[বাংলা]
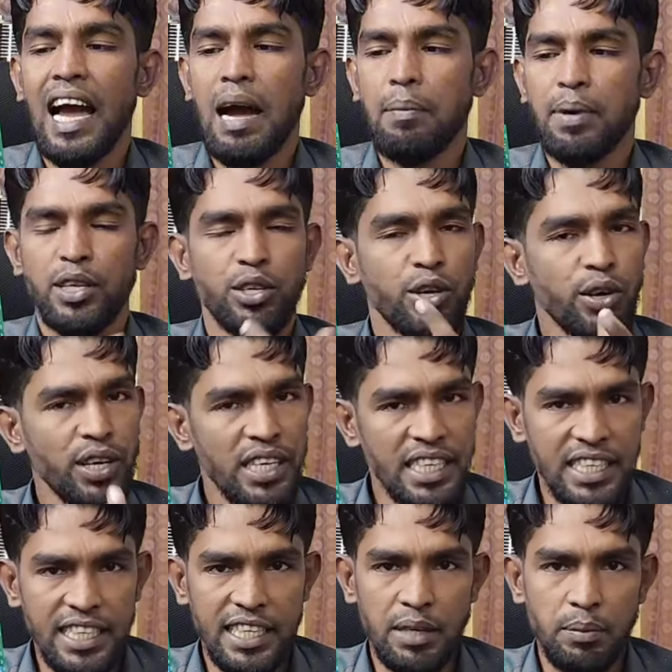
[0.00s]
আমরা যখন
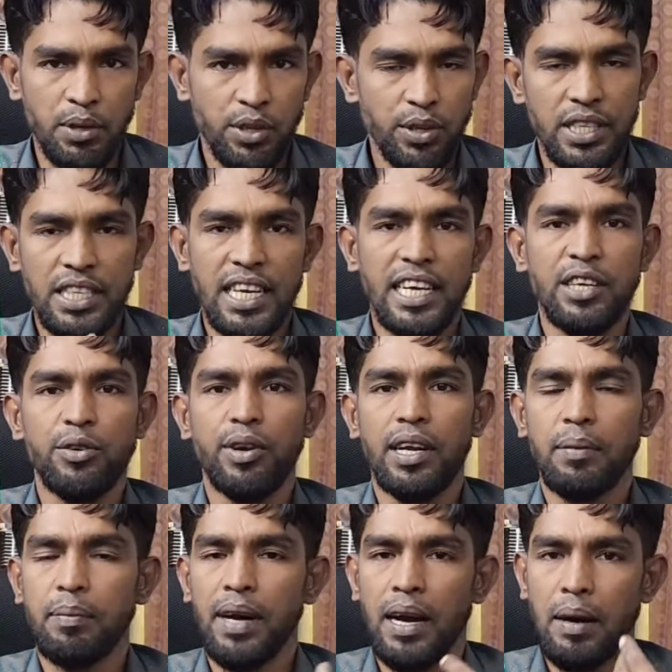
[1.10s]
নিজেদের মতো ডিজাইন করে
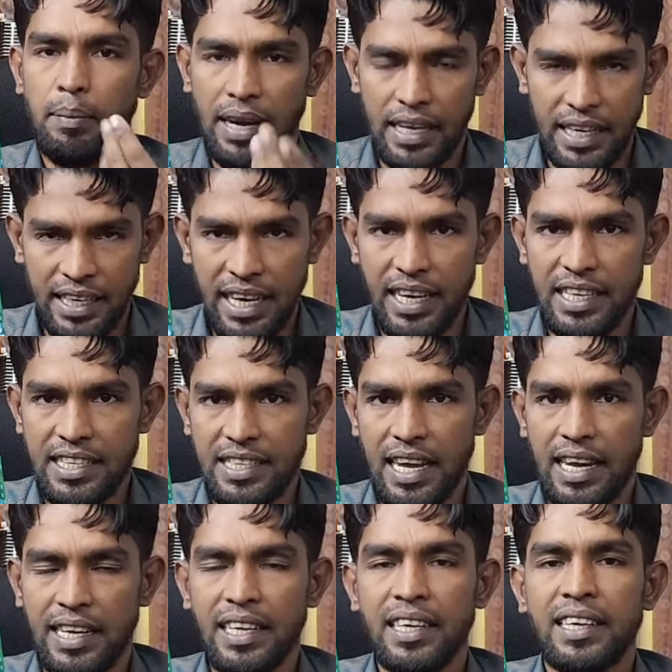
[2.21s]
মার্কেটে আনি
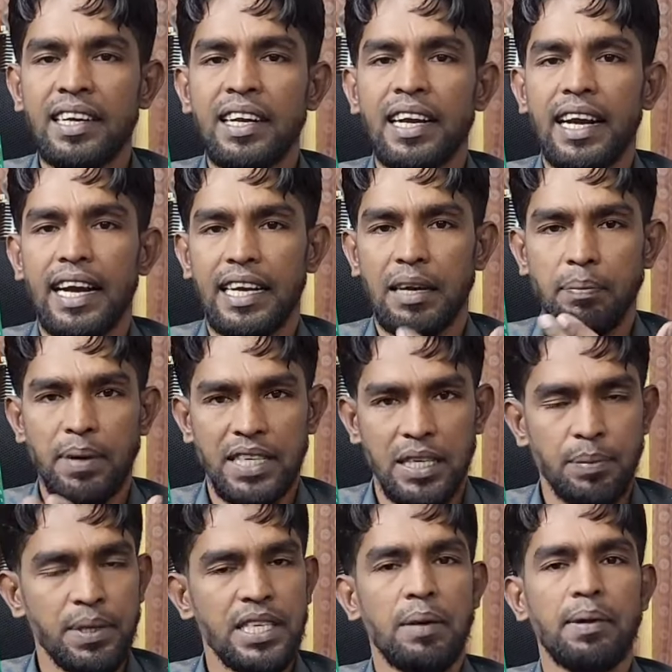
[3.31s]
সারি এটার
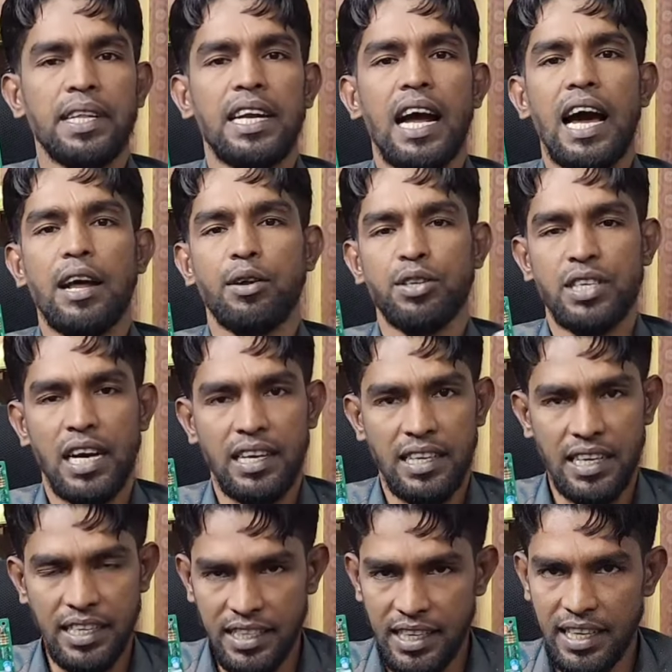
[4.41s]
পাশাপাশি আমাদের আরো চারটা
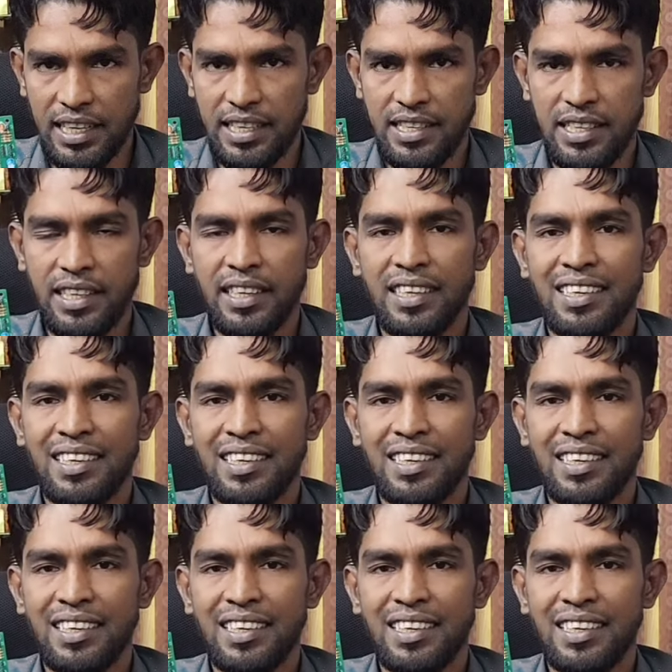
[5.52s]
ডিজাইন আছে